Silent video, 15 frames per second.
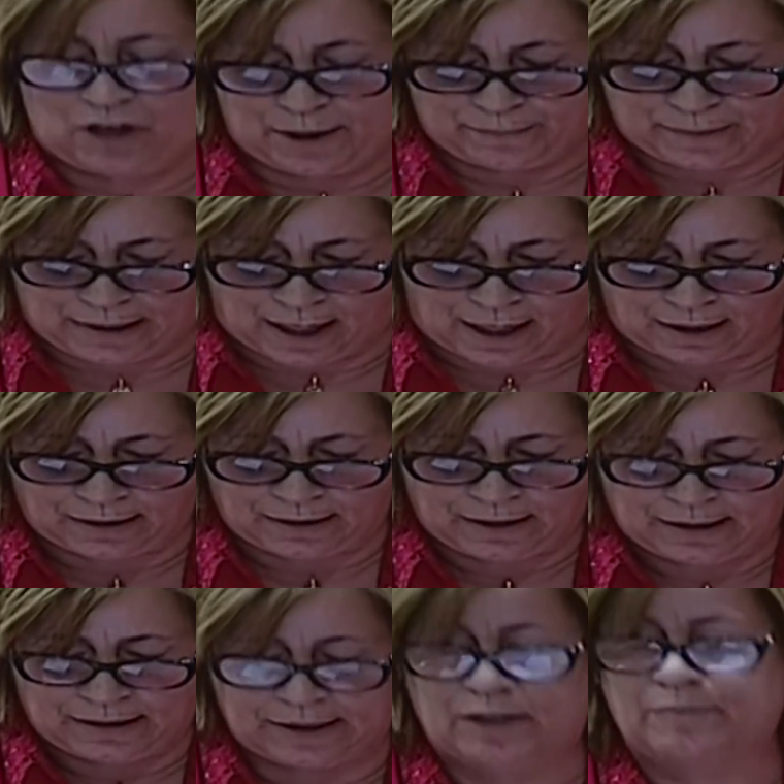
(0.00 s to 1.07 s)
شاملة
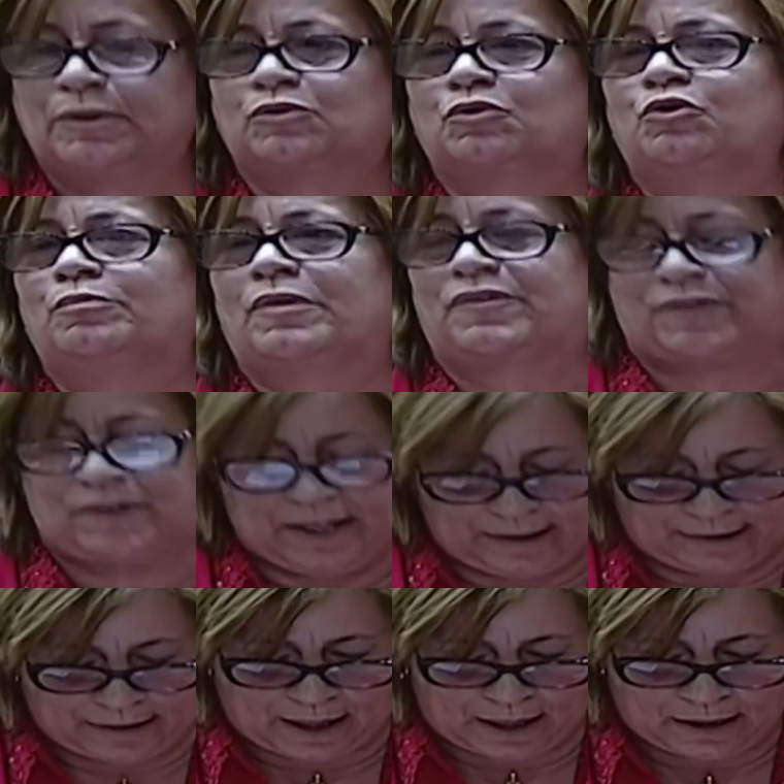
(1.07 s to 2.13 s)
للمنظومة
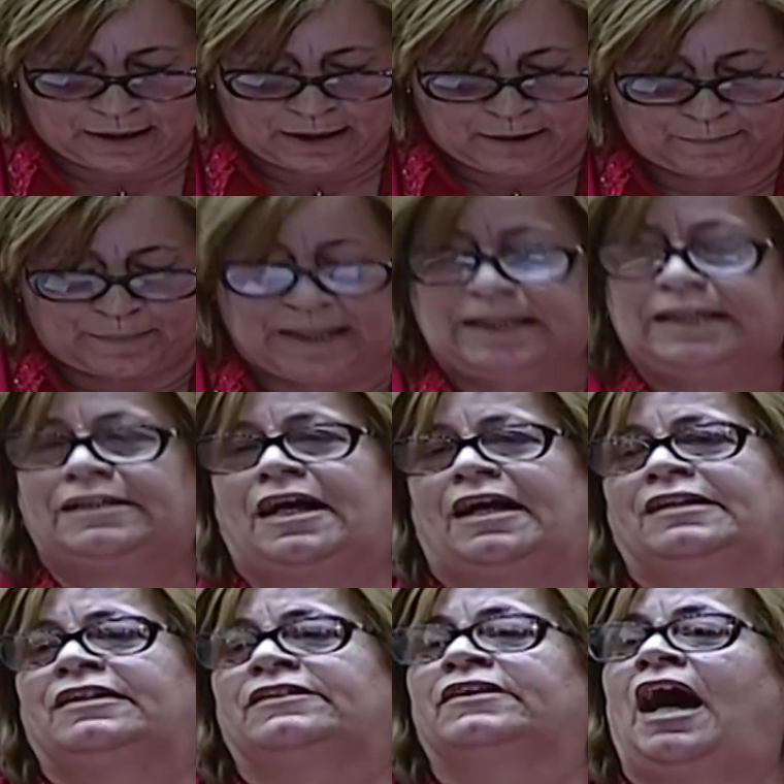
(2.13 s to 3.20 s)
الصحية بعيدة
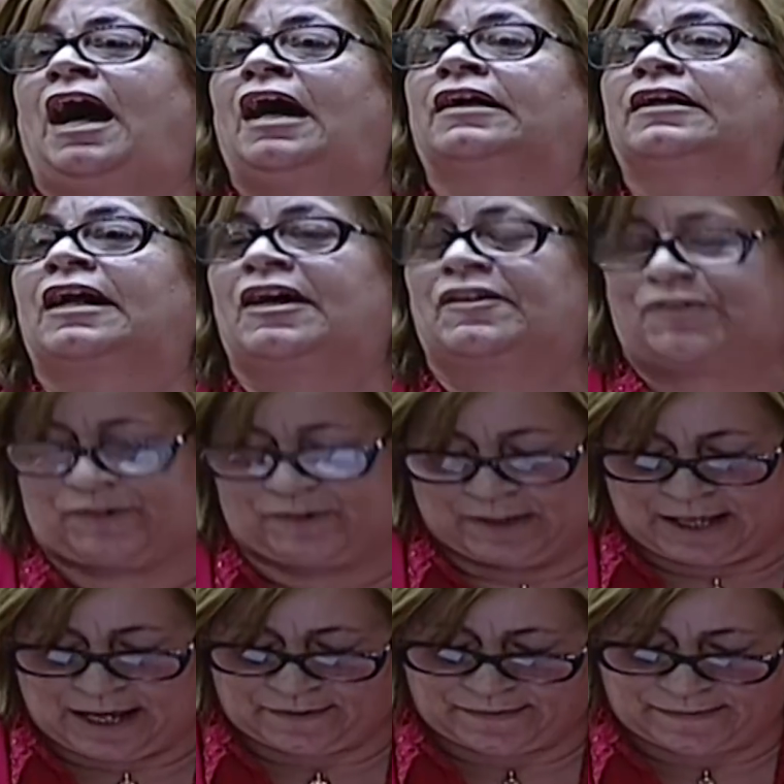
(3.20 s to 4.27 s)
عن النعارات
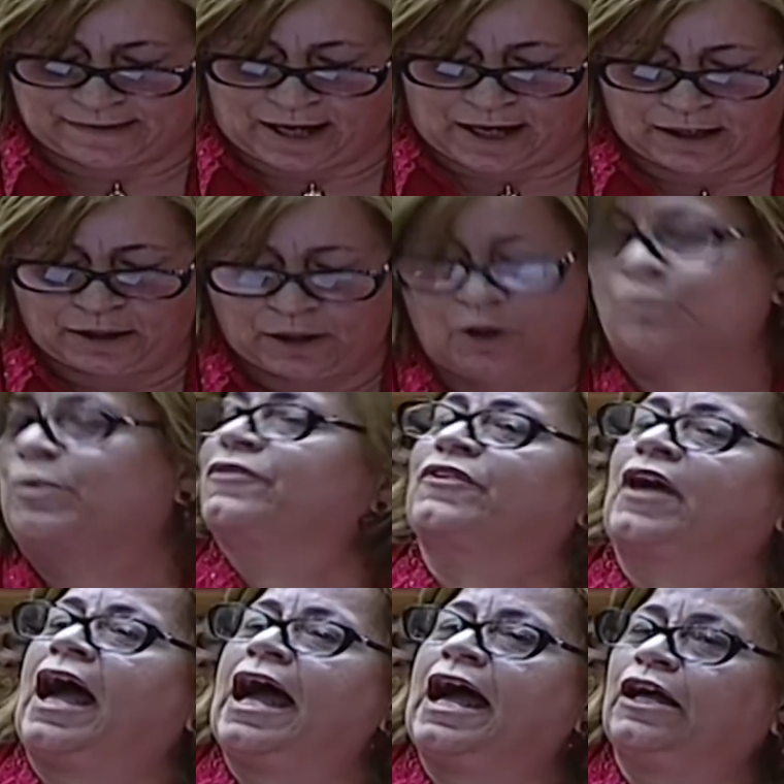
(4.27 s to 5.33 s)
السياسية
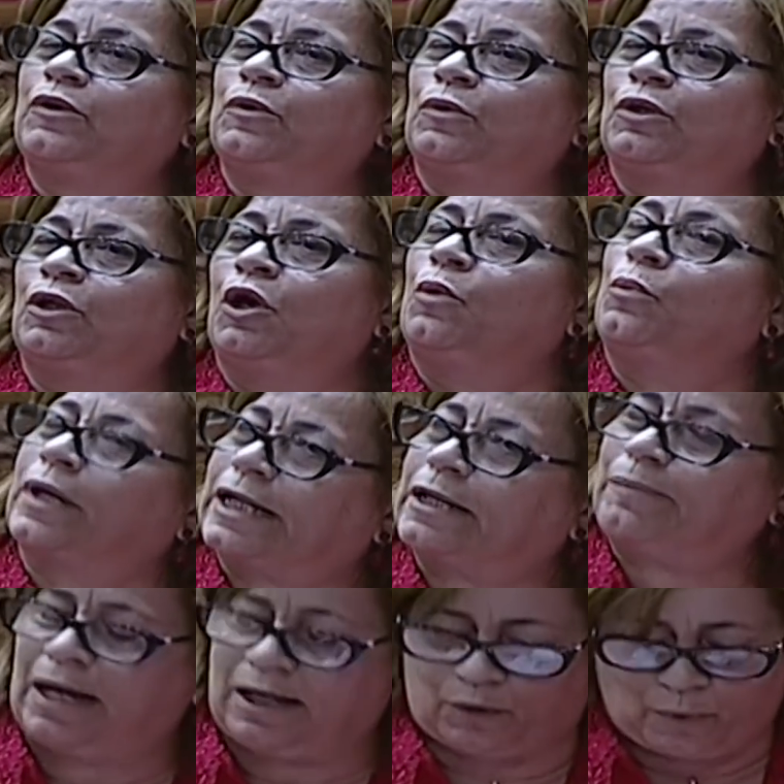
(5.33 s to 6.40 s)
والتحايل
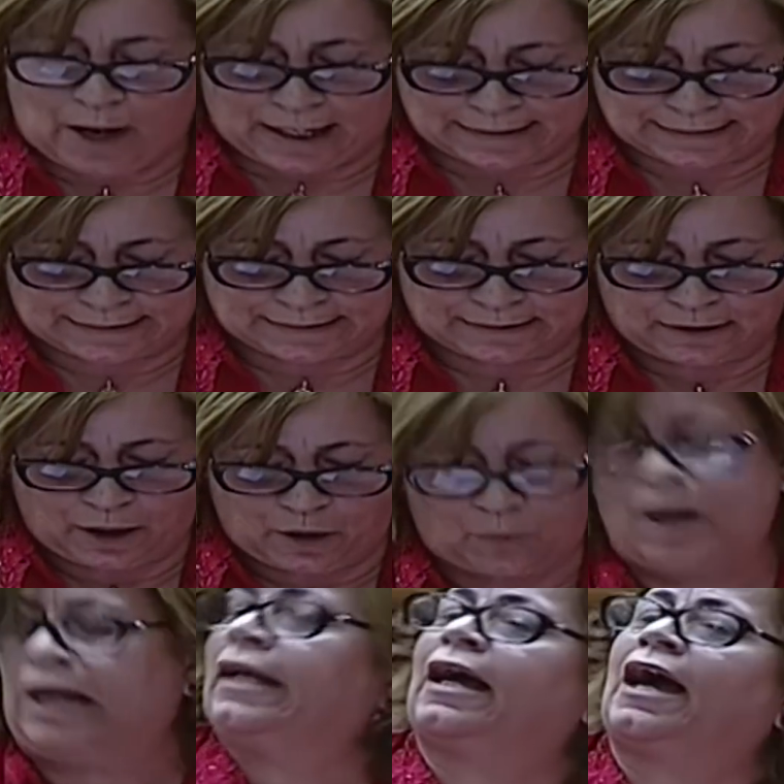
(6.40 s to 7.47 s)
وربح الوقت
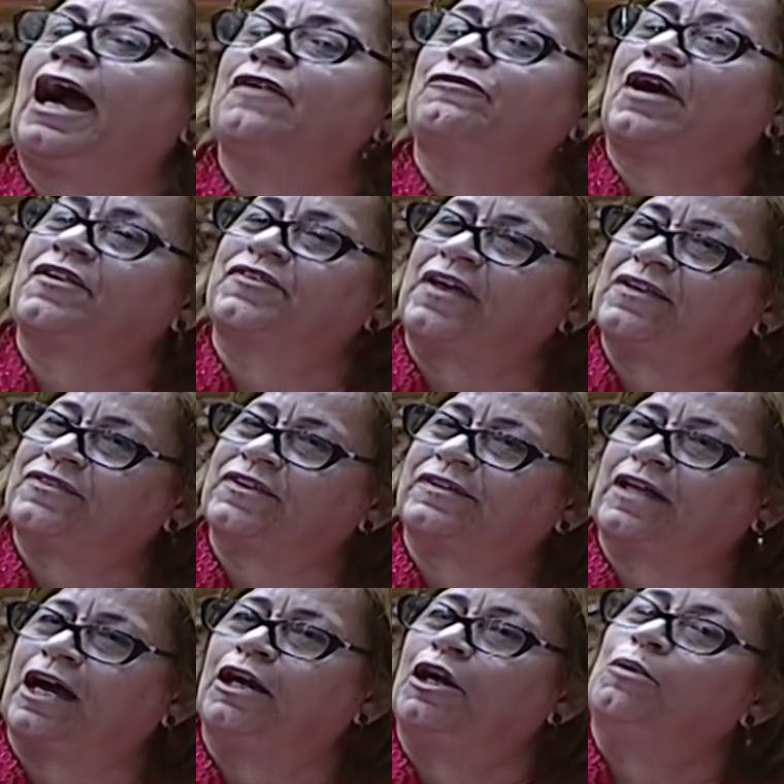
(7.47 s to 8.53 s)
وإيقاف
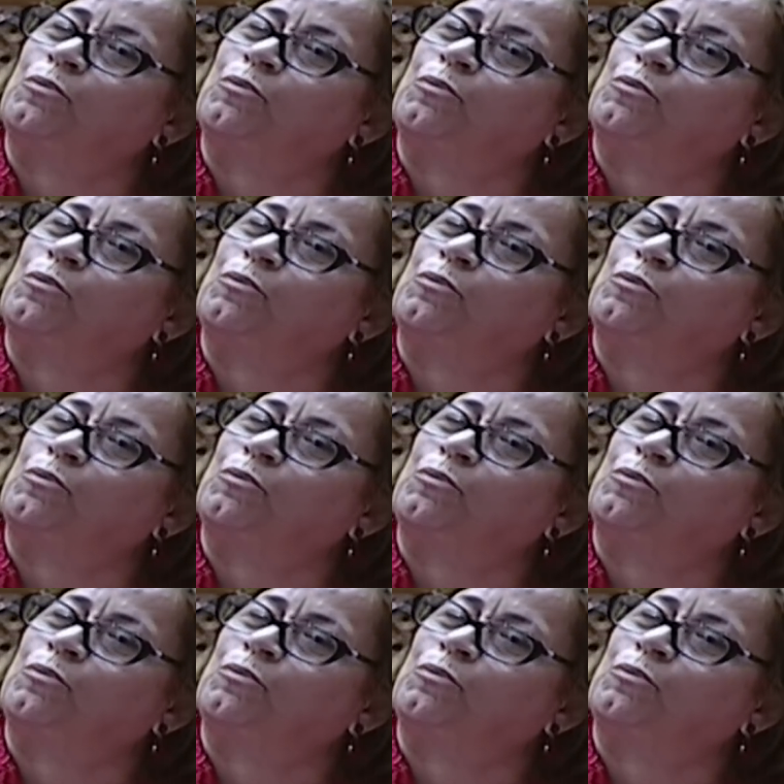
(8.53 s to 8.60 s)
أساتذة